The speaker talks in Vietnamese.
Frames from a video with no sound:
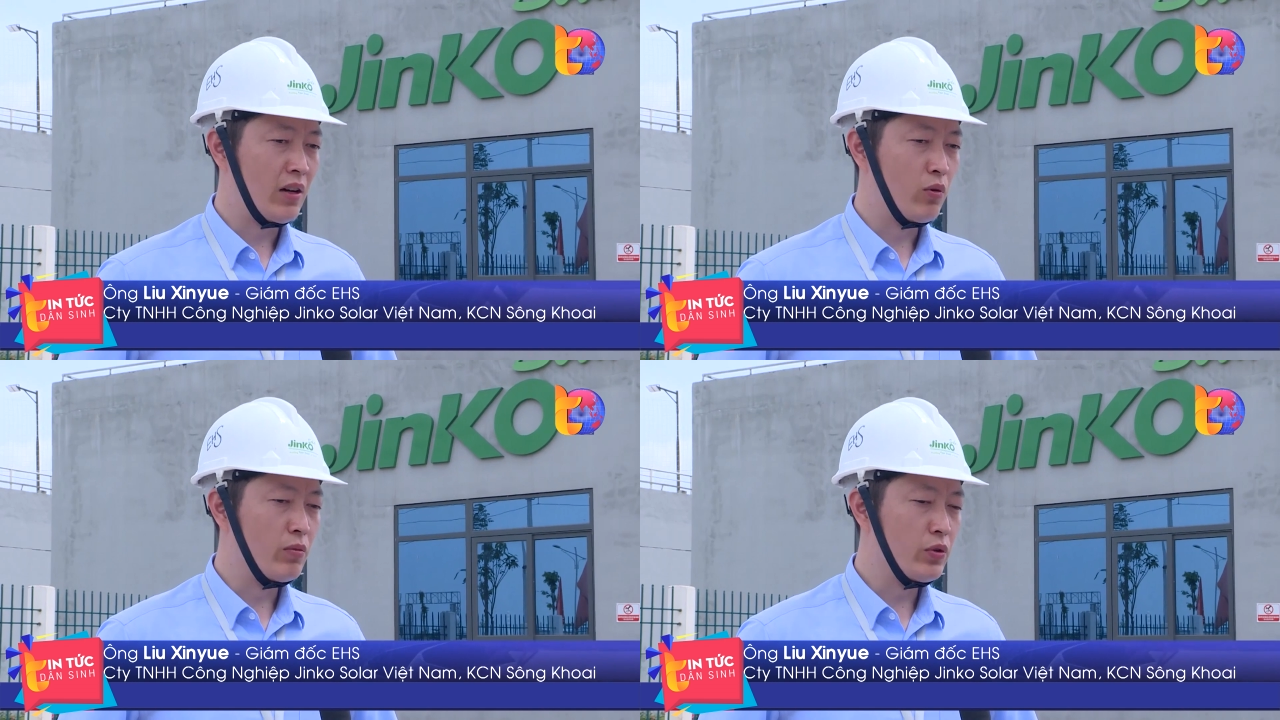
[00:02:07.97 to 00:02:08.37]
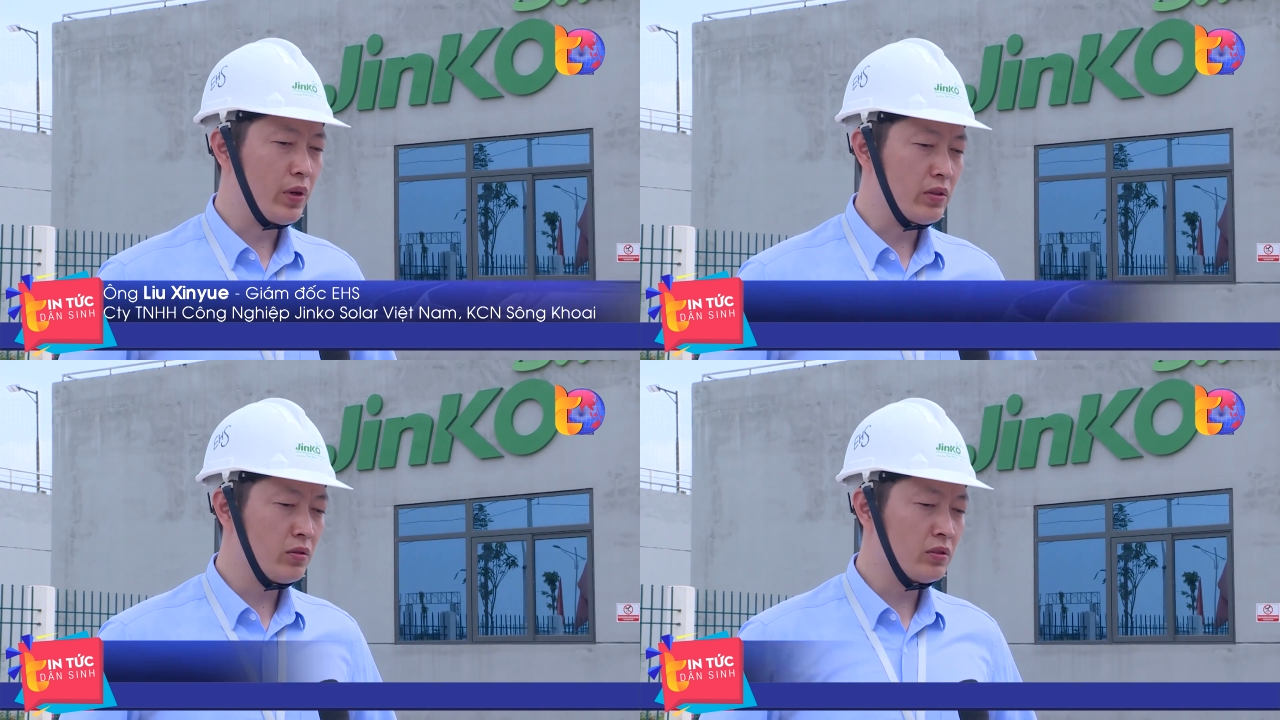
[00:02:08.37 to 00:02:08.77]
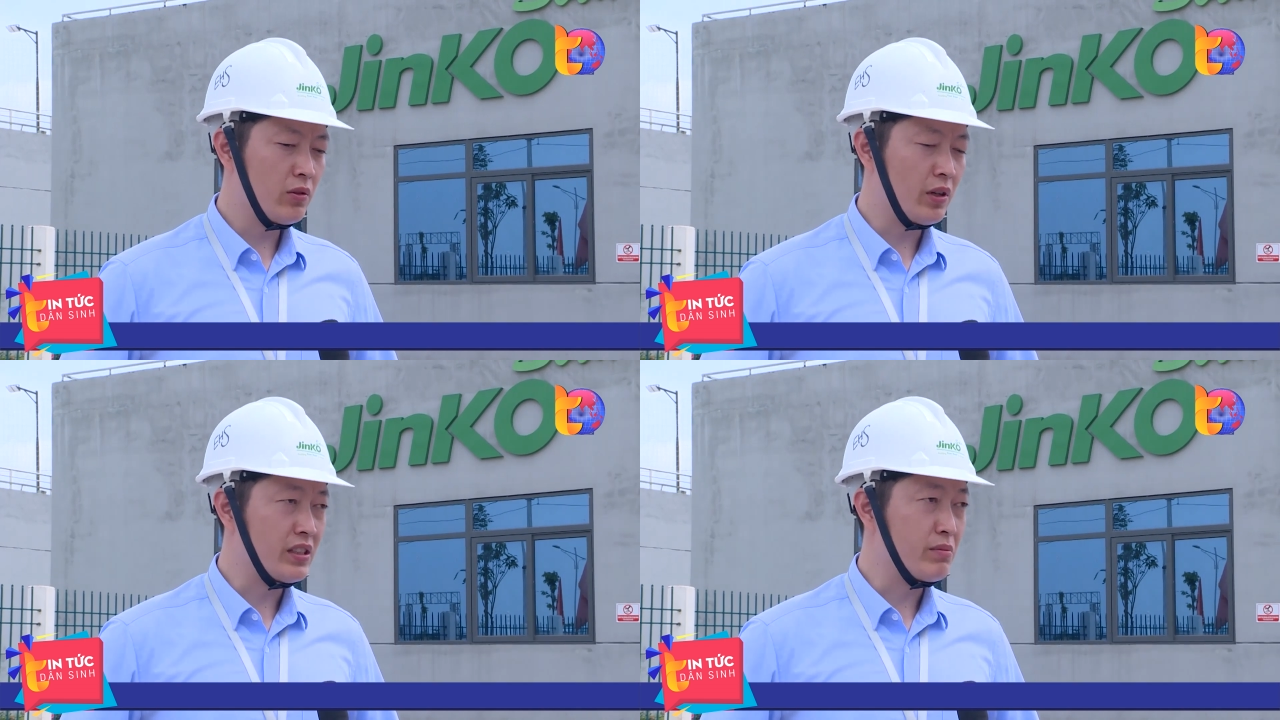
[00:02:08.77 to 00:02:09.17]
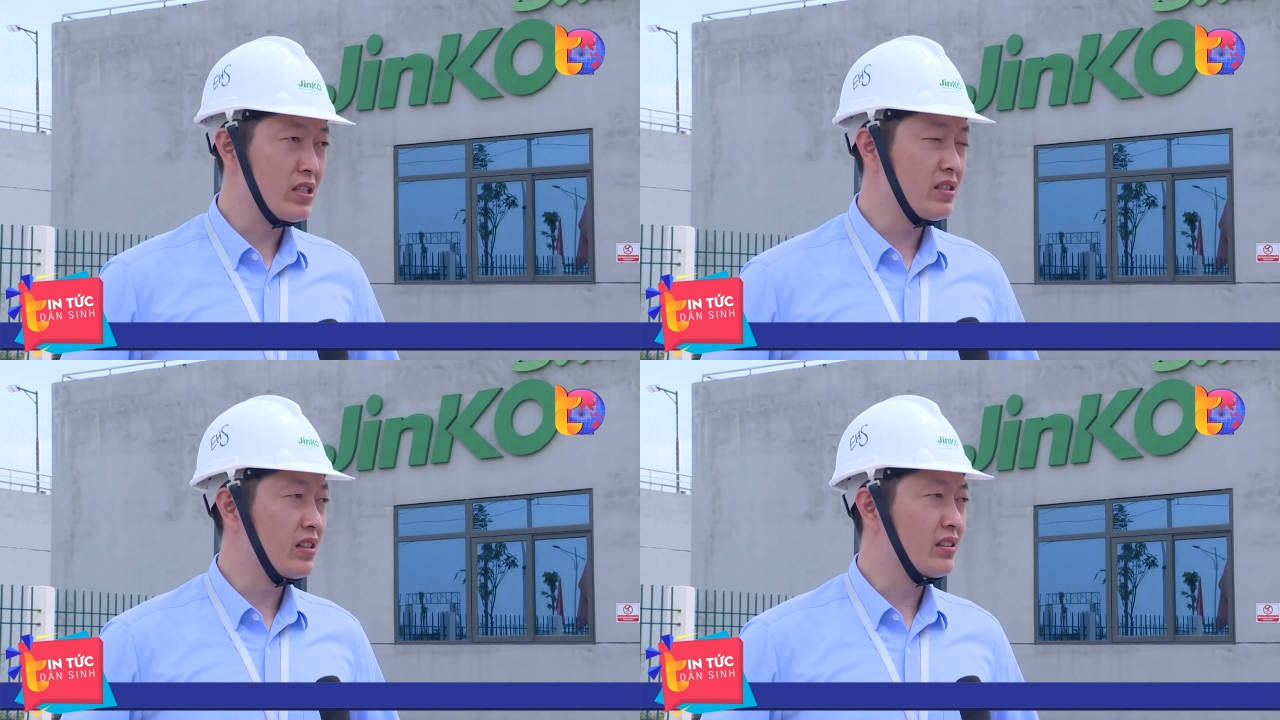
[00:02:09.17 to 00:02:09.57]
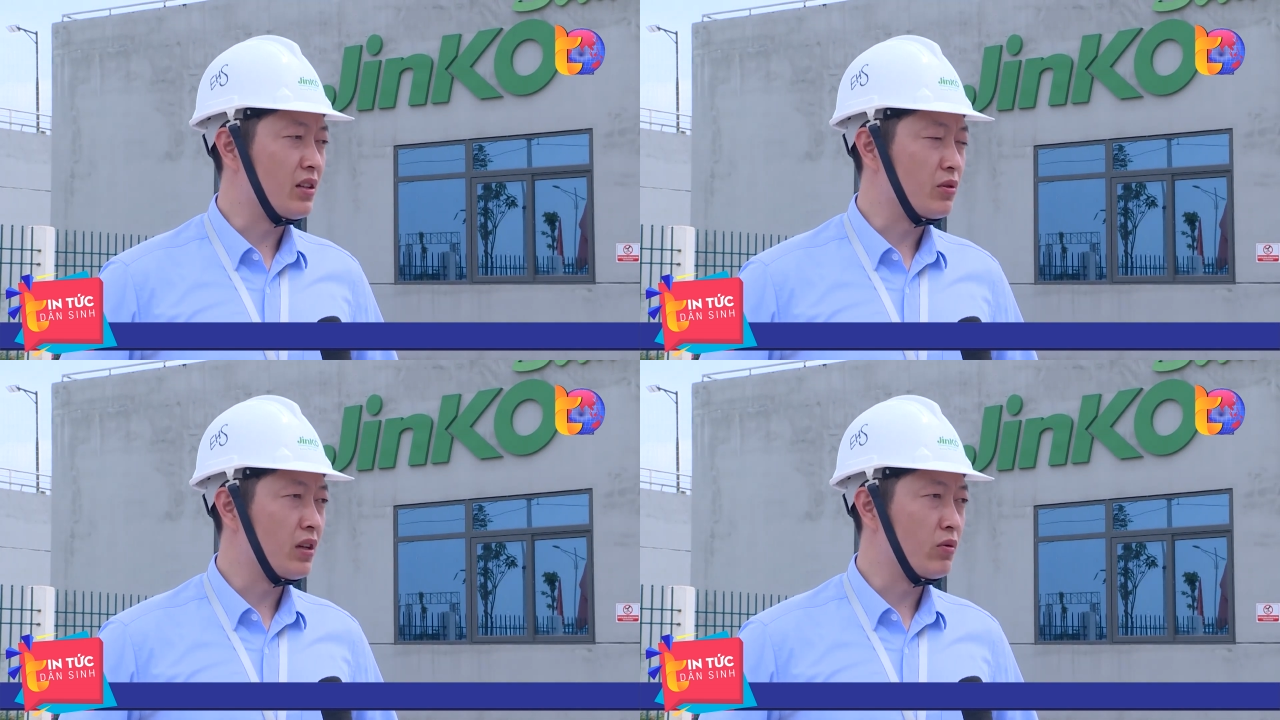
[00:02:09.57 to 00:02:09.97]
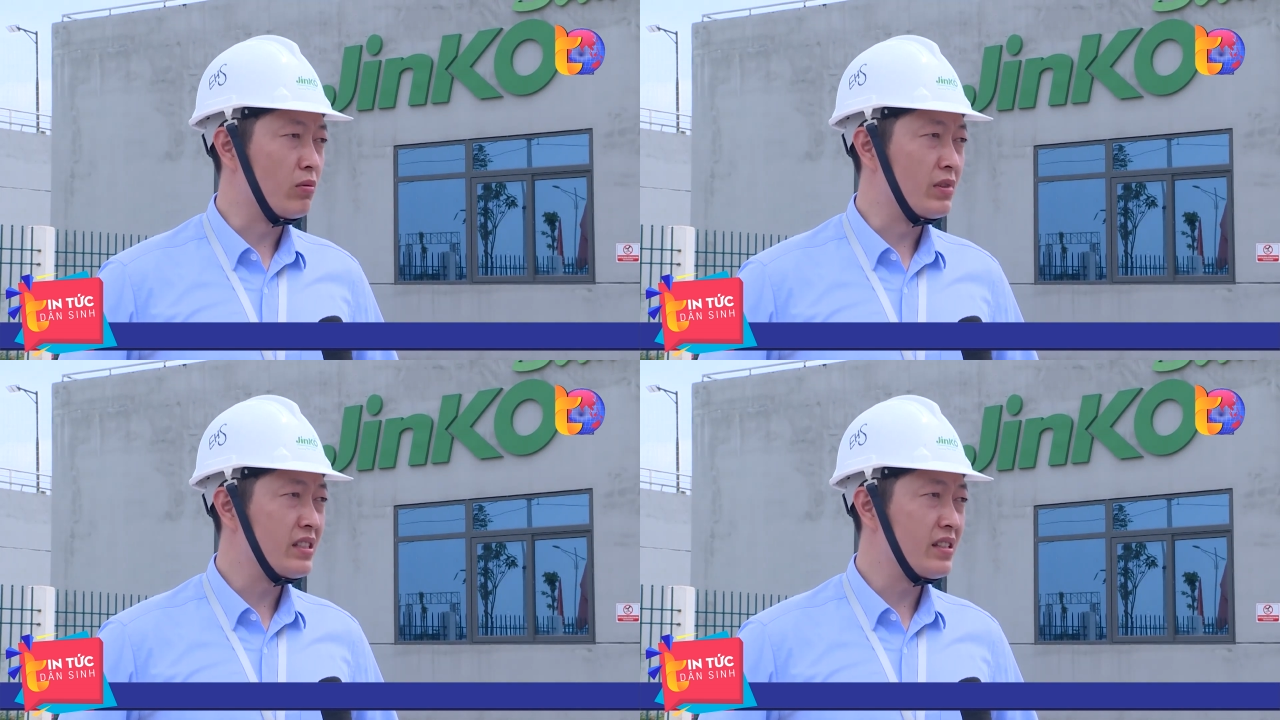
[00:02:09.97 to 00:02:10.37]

nạn xã hội cũng không còn, và rất nhiều lợi ích